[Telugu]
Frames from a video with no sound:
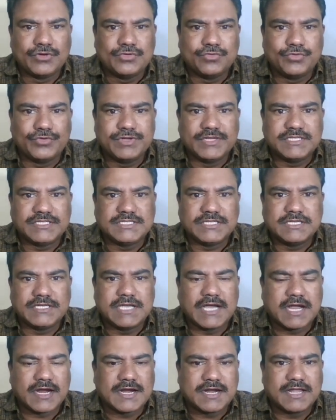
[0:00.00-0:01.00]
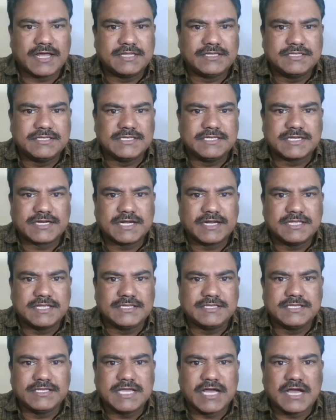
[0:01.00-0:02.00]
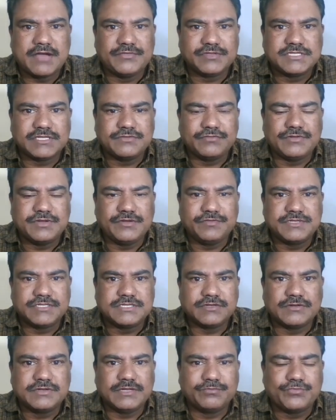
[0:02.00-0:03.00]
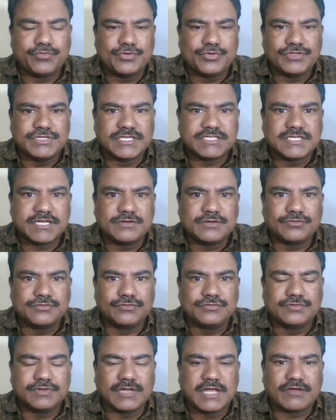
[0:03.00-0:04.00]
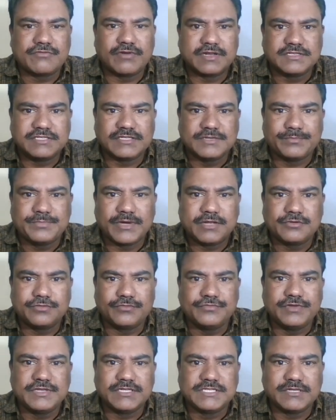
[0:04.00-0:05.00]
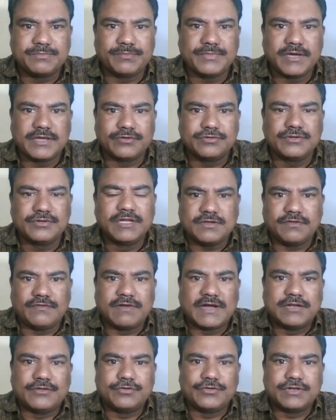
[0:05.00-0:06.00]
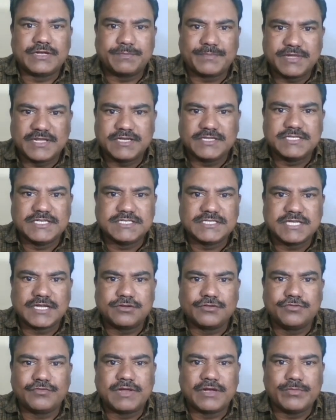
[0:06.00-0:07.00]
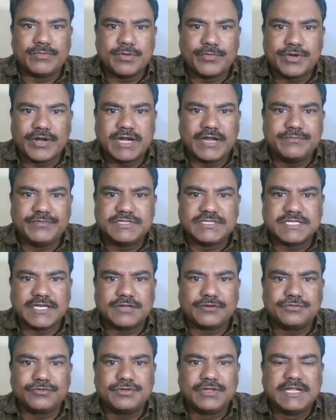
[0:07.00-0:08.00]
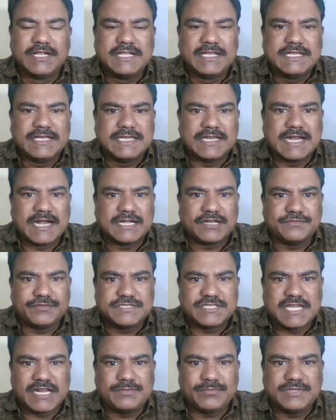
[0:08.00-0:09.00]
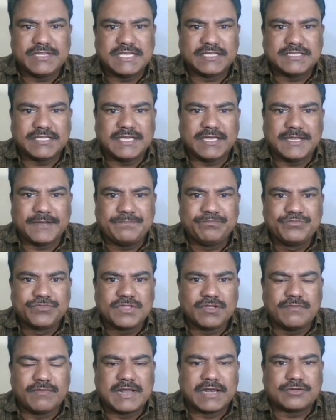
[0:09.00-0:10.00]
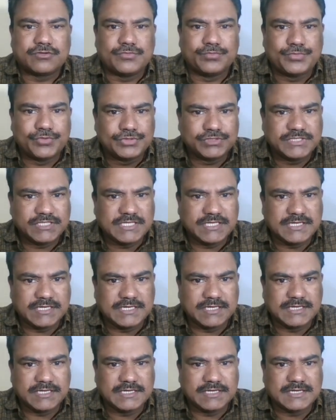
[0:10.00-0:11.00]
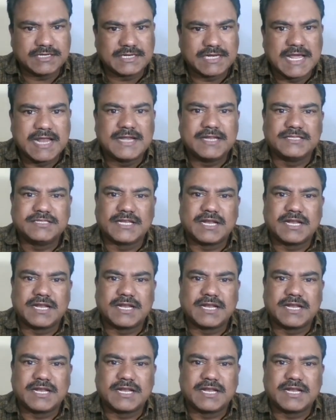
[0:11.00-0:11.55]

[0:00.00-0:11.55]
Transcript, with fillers: ఊహించి అక్కడ అది ఇక్కడ ఇది ఆ విషయం ఈ విషయం నేను ఫోన్ చేశాను నాకు వాళ్ళు చెప్పారు వీరు చెప్పారు వాళ్ళు రిప్రజెంట్ చేశారు వాళ్ళు మెమోరండం ఇచ్చారు ఇలాంటి విషయాల మీద అయితే వాళ్ళకు పూర్తి క్లారిటీ అయితే